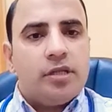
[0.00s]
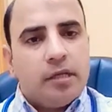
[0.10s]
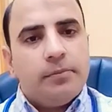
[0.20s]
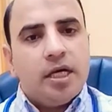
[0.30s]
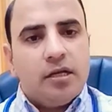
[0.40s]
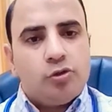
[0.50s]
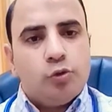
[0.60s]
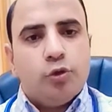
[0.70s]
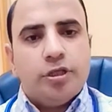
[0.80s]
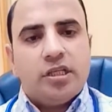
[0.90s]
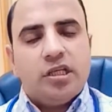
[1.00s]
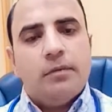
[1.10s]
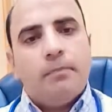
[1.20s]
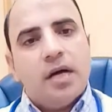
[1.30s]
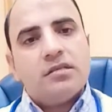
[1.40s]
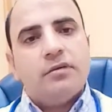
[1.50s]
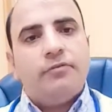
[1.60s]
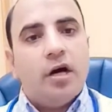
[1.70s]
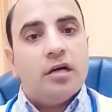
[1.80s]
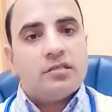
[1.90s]
दिन में आना शुरू हो जाते हैं बाज़
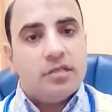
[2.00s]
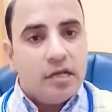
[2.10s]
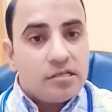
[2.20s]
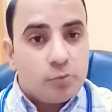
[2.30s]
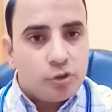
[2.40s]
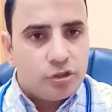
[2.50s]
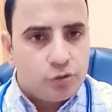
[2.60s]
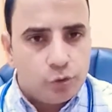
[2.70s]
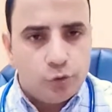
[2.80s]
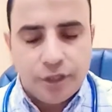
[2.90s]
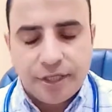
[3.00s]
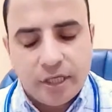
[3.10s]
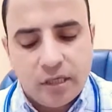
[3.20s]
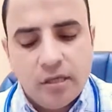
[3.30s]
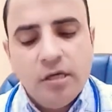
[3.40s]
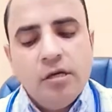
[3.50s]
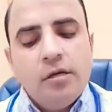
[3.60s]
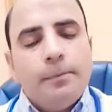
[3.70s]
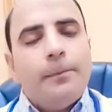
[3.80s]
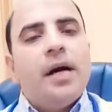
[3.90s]
दफ़ा आठ से दस मोशन शुरू हो जाते
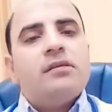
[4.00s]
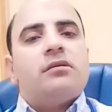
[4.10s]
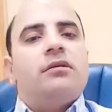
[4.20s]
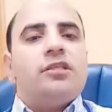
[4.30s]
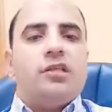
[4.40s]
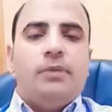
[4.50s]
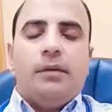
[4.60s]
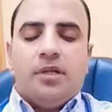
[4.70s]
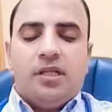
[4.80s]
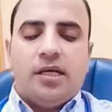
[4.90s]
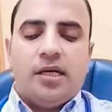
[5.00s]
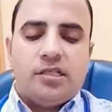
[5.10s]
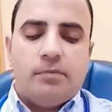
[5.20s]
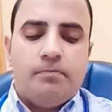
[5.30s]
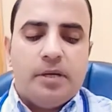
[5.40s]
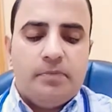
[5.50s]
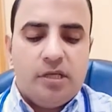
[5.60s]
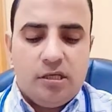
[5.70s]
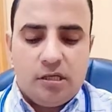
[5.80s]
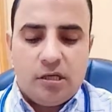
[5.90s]
हैं बाज़ कंडीशन में हमने देखा जब
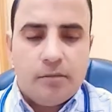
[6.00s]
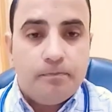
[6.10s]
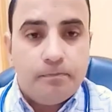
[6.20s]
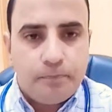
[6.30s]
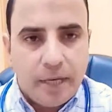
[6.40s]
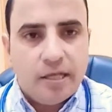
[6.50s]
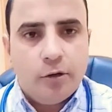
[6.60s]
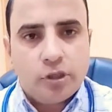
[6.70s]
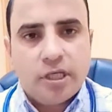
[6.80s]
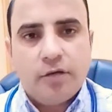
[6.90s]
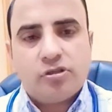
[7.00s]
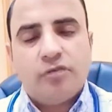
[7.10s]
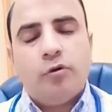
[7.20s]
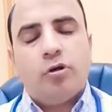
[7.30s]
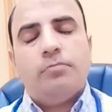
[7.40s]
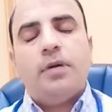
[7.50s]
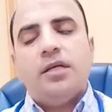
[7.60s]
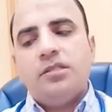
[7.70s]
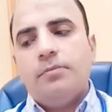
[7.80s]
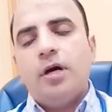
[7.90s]
बेबी पैदा होता है उसके फ़ौर
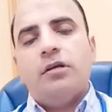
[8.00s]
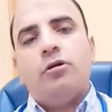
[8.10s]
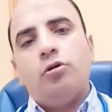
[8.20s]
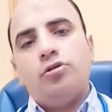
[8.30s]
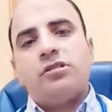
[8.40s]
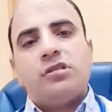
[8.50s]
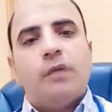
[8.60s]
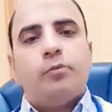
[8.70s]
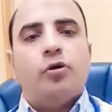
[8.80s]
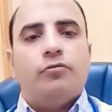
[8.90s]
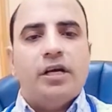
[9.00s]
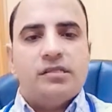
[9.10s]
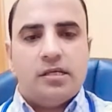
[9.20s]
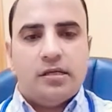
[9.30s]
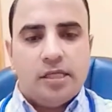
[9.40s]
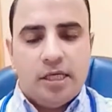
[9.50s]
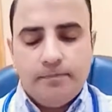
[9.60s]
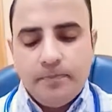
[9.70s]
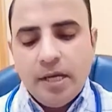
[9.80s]
बाद जब गाइनकोलॉजिस्ट आपको एडवाइस करती हैं